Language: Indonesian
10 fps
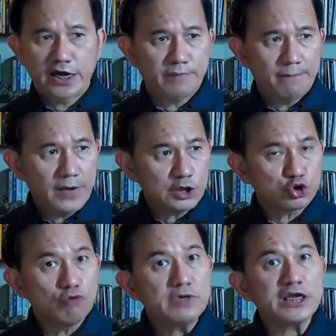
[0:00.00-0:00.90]
apa-apa
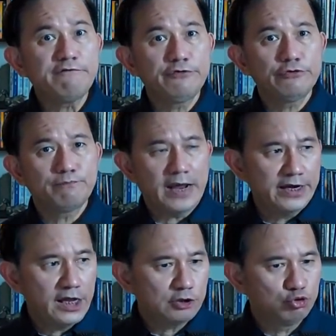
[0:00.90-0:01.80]
sok mereview
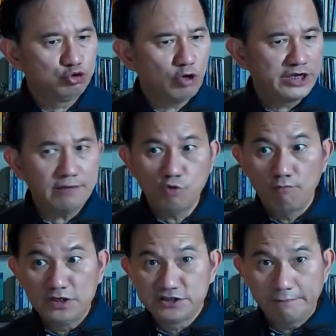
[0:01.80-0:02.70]
padahal tujuannya mau
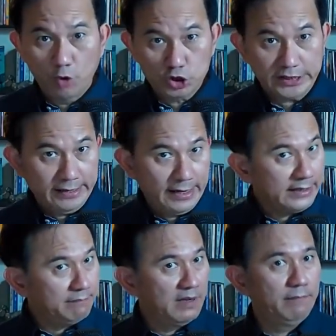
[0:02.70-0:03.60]
menjebloskan
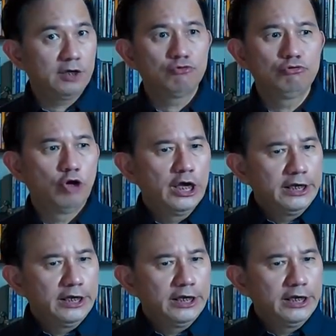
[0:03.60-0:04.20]
lagi bebek dungu.